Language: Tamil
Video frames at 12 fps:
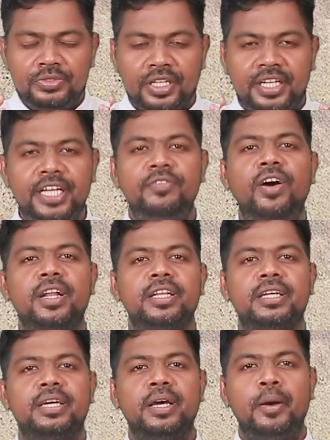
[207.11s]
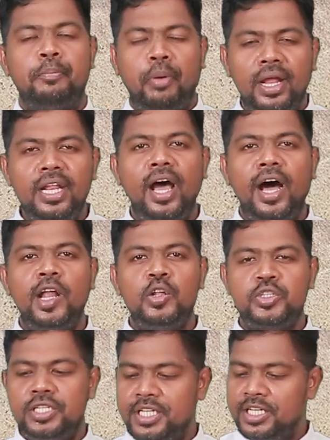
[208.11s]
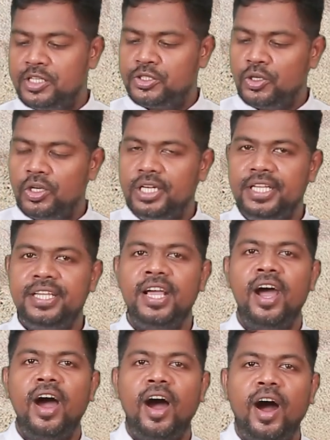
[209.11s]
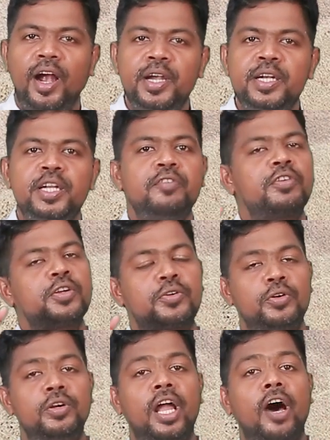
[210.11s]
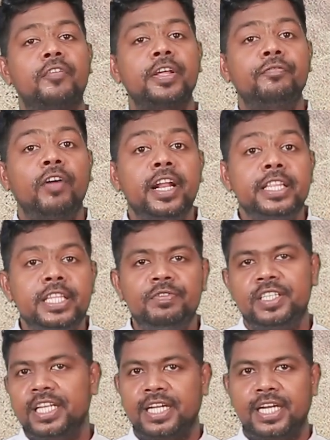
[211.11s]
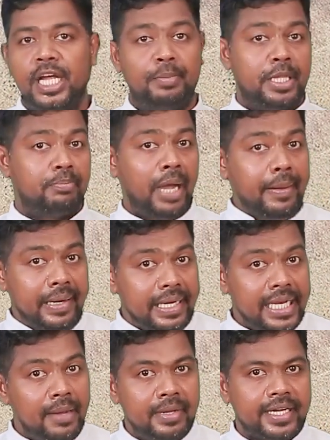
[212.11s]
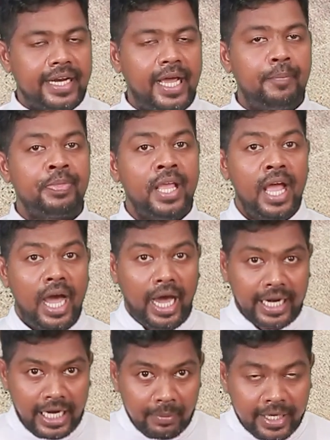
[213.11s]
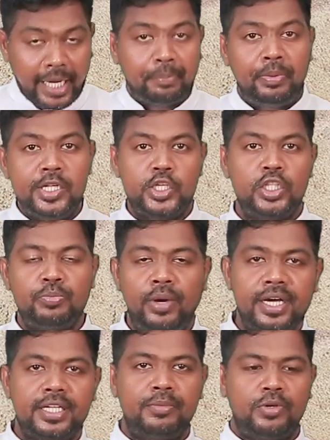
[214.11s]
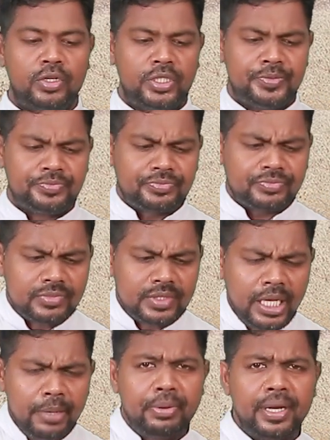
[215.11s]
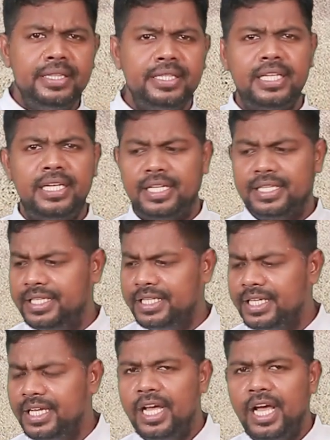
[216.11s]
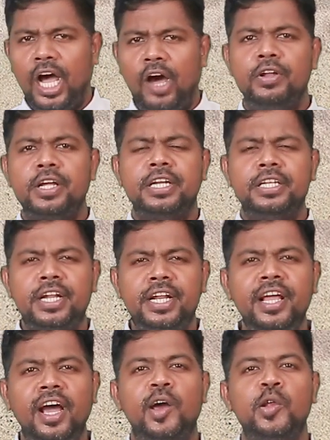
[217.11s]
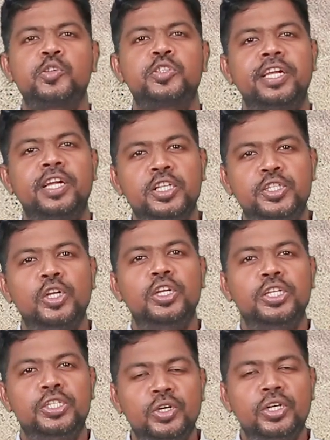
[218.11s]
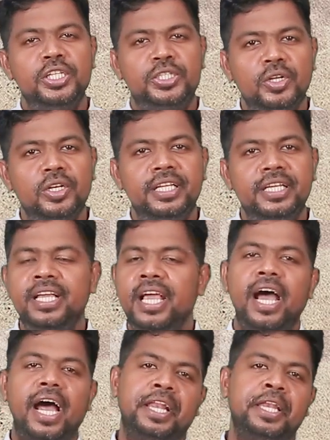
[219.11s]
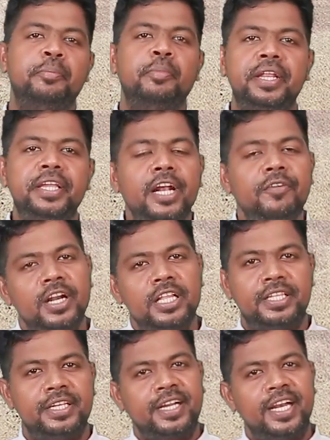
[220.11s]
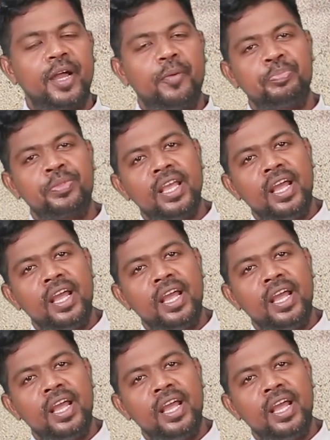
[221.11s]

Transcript: நிறைவான பல ஆலோசனைகள் சொல்லி ஆண்டவருக்குள் அவரை வாழ்த்து விட்டிருக்கலாம் இது பைபிள் இல்லாமல் இருக்கலாம் ஆனால் நம்ம கற்பனை செய்து பார்க்குற பொழுது பிறந்ததிலிருந்து அவருக்கு நிறைய ஆலோசனைகளை சொல்லி சொல்லி சொல்லி அன்னை மரியால் வளர்த்திருக்கலாம்